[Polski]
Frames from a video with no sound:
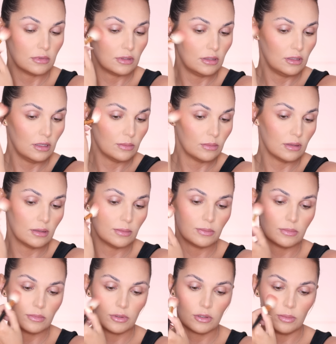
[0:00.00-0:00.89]
Nie ma
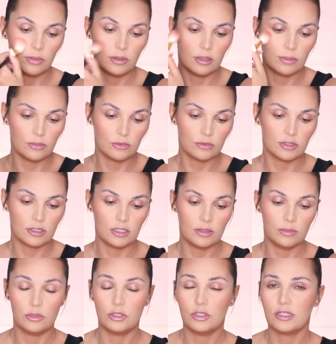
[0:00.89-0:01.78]
problemu z
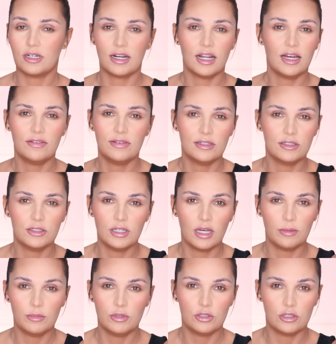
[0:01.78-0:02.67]
jakimiś
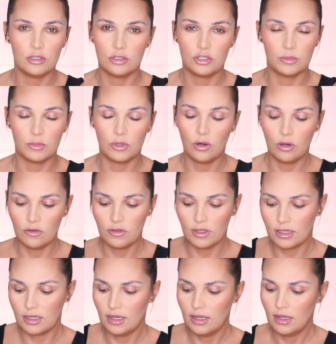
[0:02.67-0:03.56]
krawędziami czy z
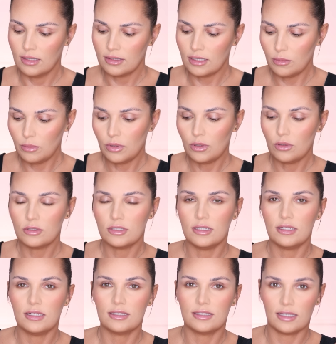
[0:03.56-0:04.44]
czymkolwiek. Ten
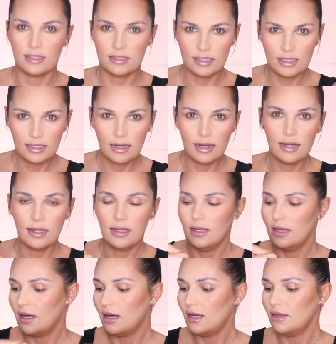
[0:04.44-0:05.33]
bronzer zastyga,
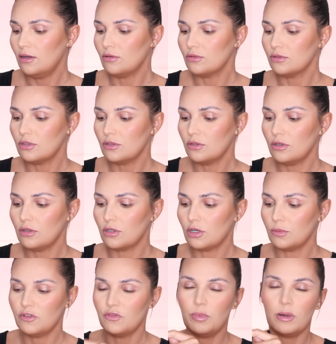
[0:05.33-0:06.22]
ale on to
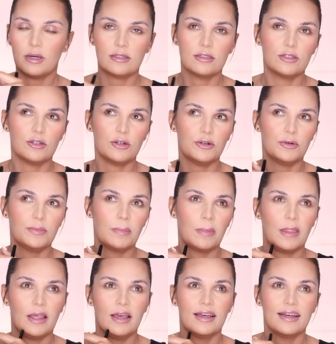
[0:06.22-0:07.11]
robi w bardzo
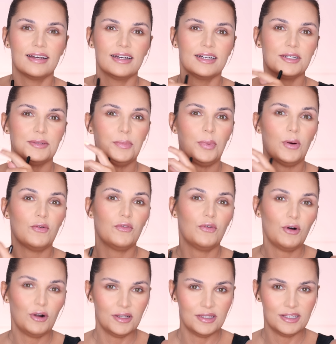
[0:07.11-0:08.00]

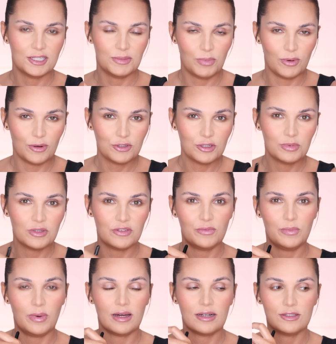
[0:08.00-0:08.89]
powolny sposób
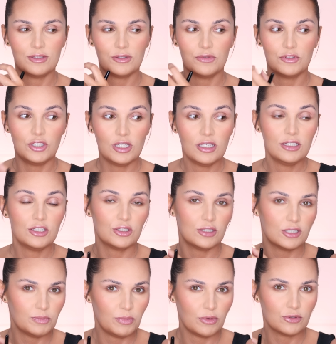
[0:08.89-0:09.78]
i w bardzo
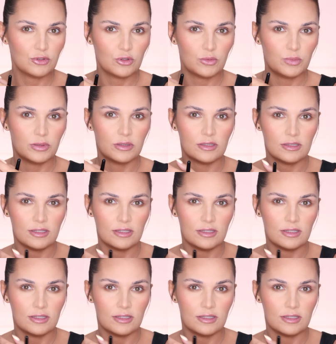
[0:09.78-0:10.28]
wdzięczny sposób